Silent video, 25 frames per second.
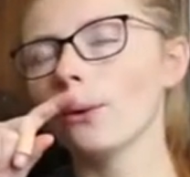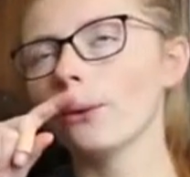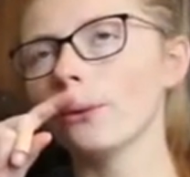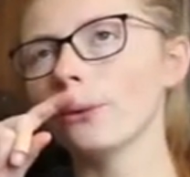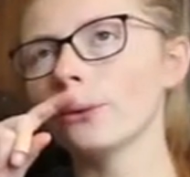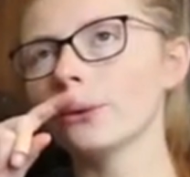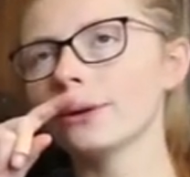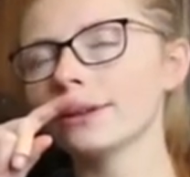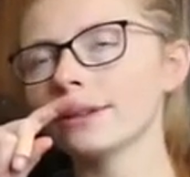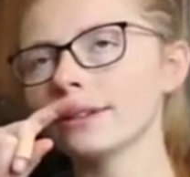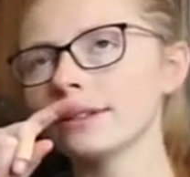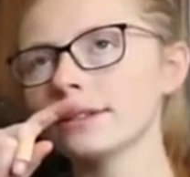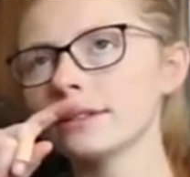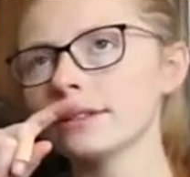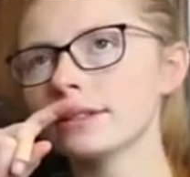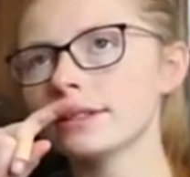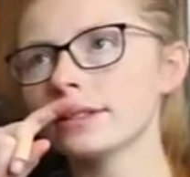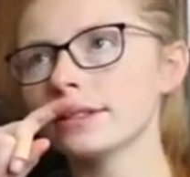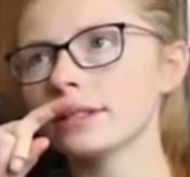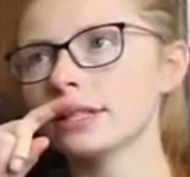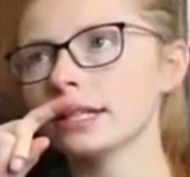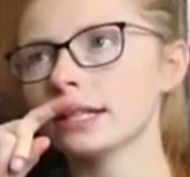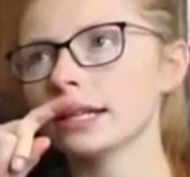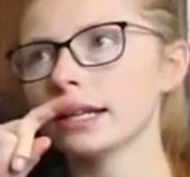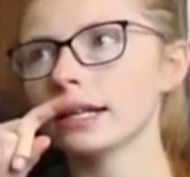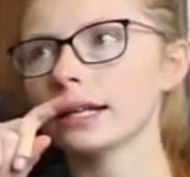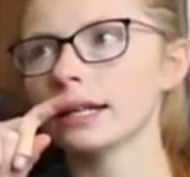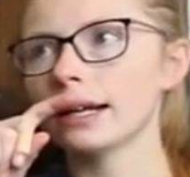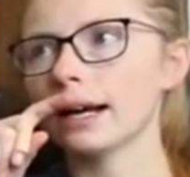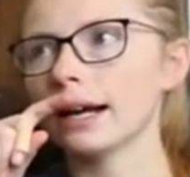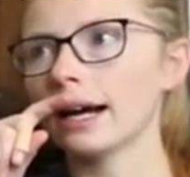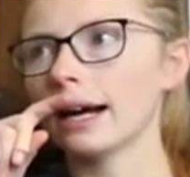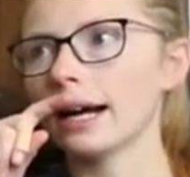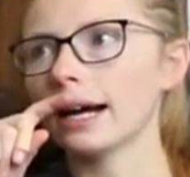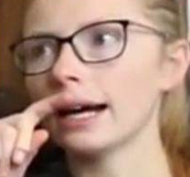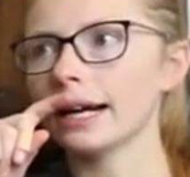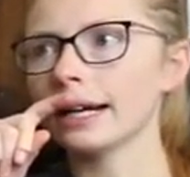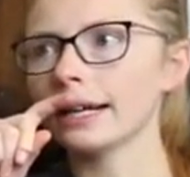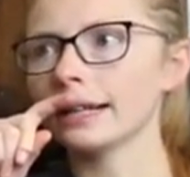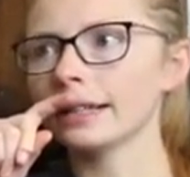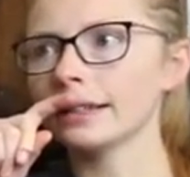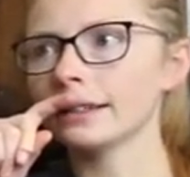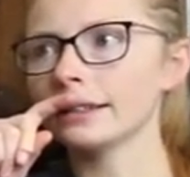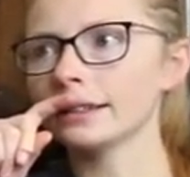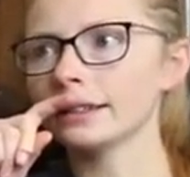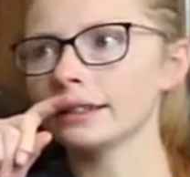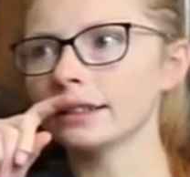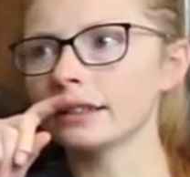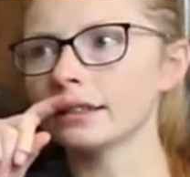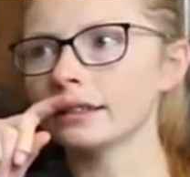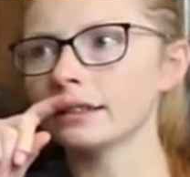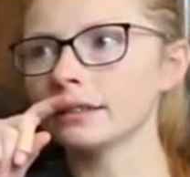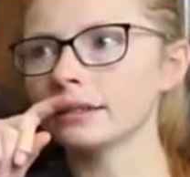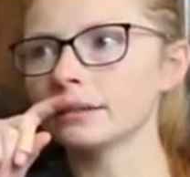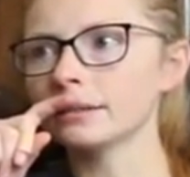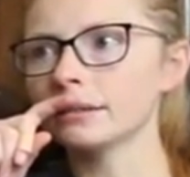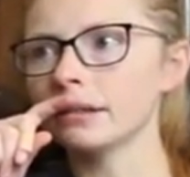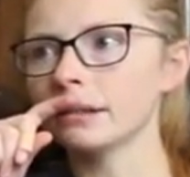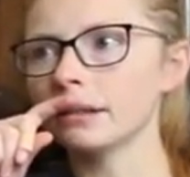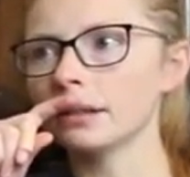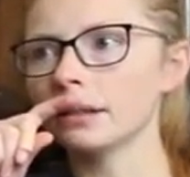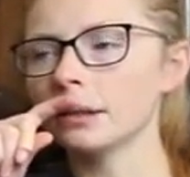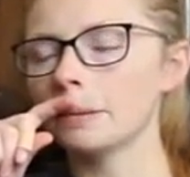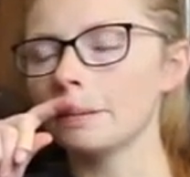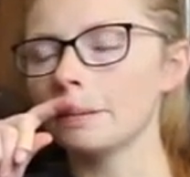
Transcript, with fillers: und einen